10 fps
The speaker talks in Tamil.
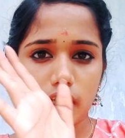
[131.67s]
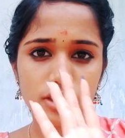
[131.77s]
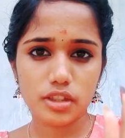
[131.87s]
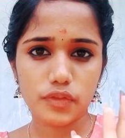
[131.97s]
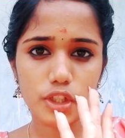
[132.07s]

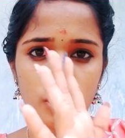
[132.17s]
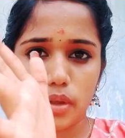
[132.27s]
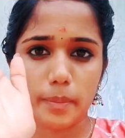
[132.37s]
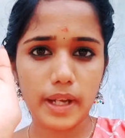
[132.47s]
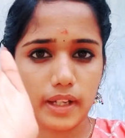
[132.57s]
நெக்ஸ்ட்
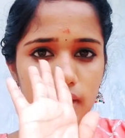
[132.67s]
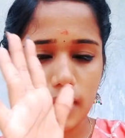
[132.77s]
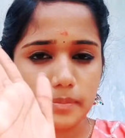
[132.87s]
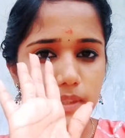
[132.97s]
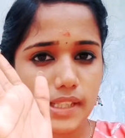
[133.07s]
வீடியோவில்
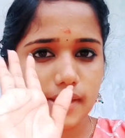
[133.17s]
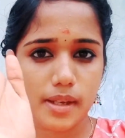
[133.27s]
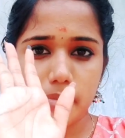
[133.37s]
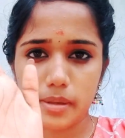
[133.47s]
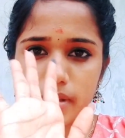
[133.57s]
பார்க்கலாம்
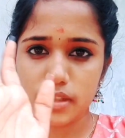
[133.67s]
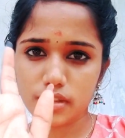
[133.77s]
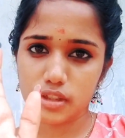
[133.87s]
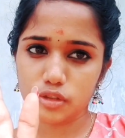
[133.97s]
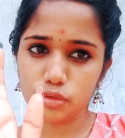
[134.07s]
டத்தா பை
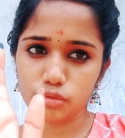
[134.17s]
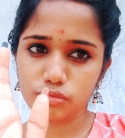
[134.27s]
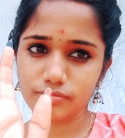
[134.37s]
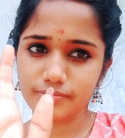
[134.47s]
பை சி யூ